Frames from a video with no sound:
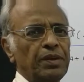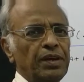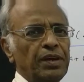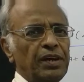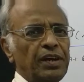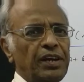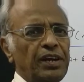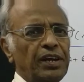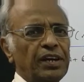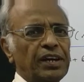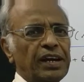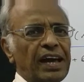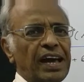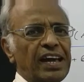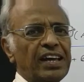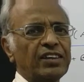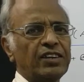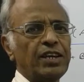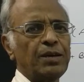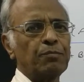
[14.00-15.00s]
एक
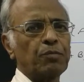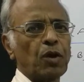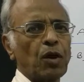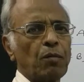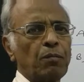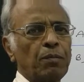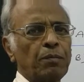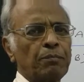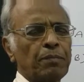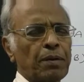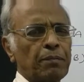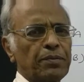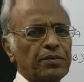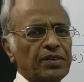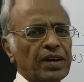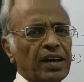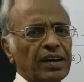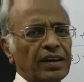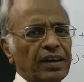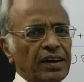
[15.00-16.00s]
ऐसी प्रॉब्लम पर
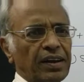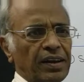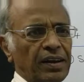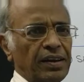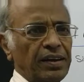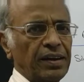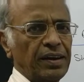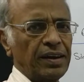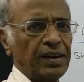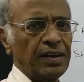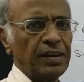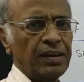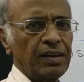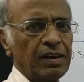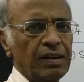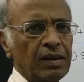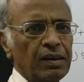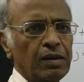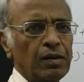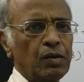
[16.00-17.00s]
विचार कर रहे हैं
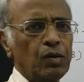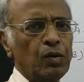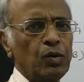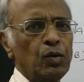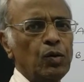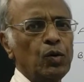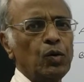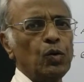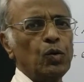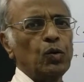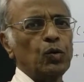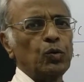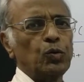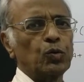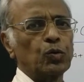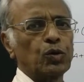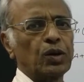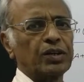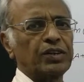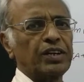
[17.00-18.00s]
जो
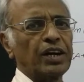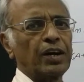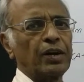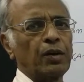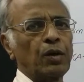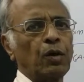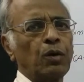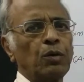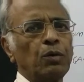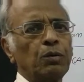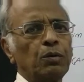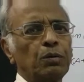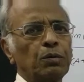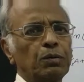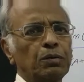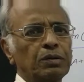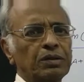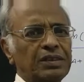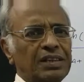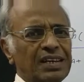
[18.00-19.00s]
कक्षा नौ
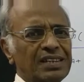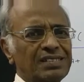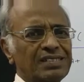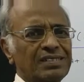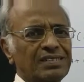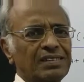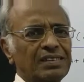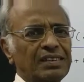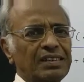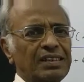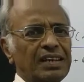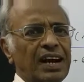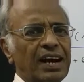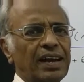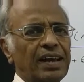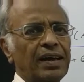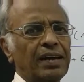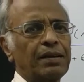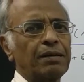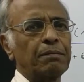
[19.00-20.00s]
दस
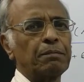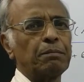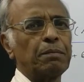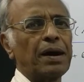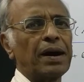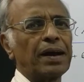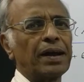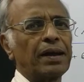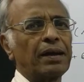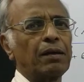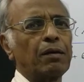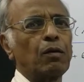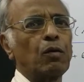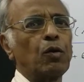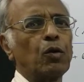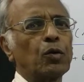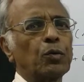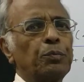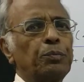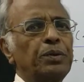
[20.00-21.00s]
ग्यारह बारह
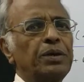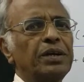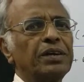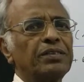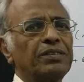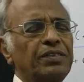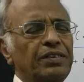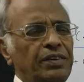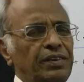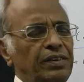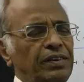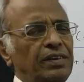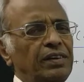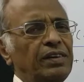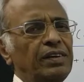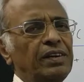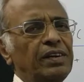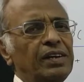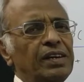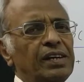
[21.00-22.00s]
और बीएससी
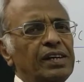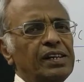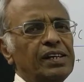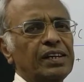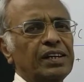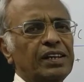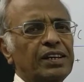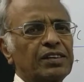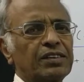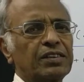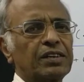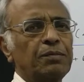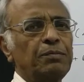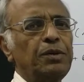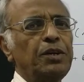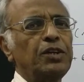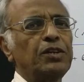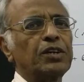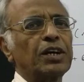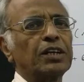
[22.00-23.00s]
के
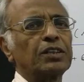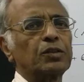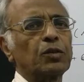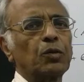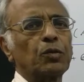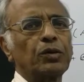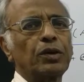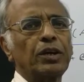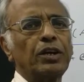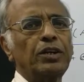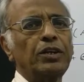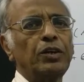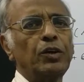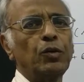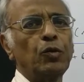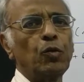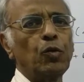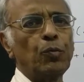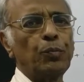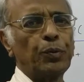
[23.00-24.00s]
सभी छात्रों के लिए
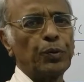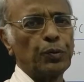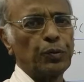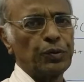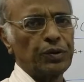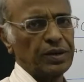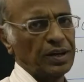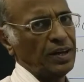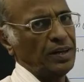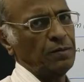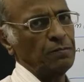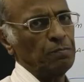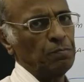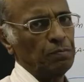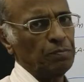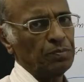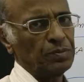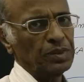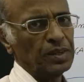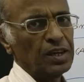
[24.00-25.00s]
उपयोगी है
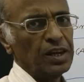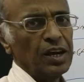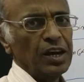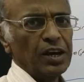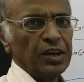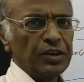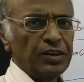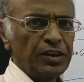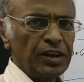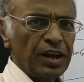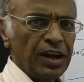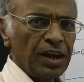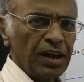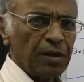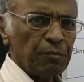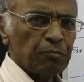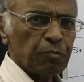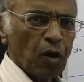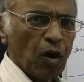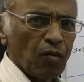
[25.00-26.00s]
ये
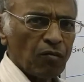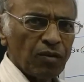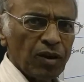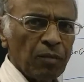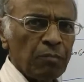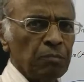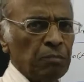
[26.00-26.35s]
प्रॉब्लम